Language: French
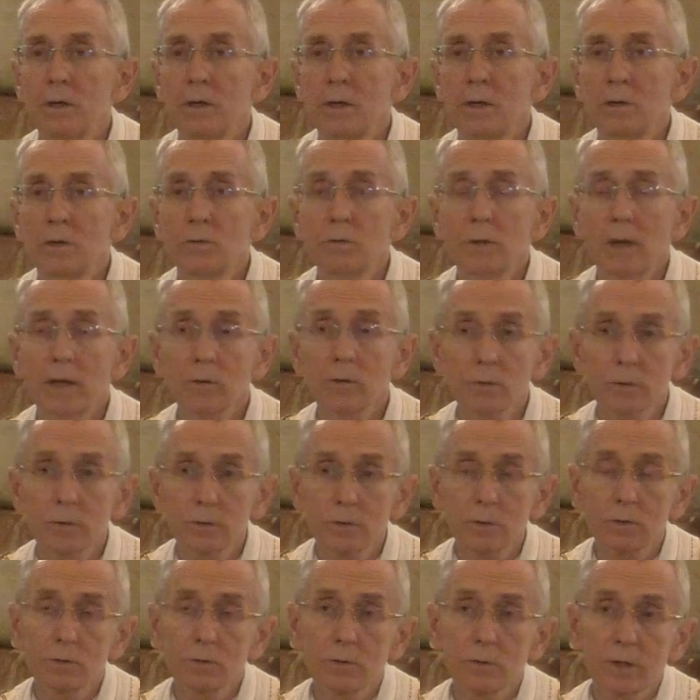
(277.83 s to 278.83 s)
Nous
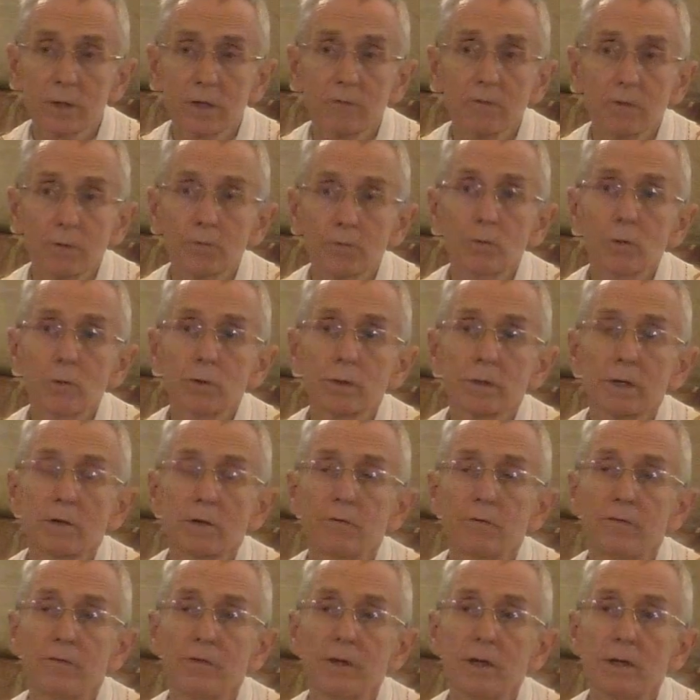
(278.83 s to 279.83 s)
l'annonçons, nous avons vu cette
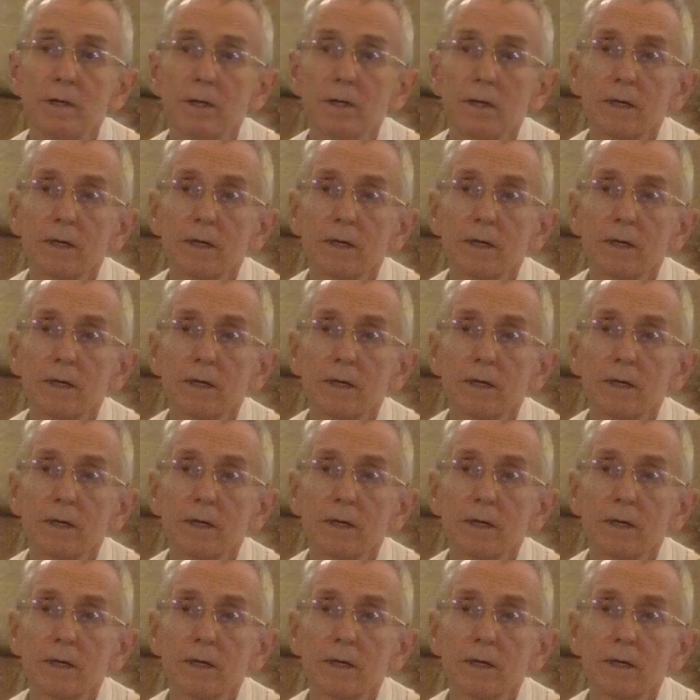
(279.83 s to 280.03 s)
vie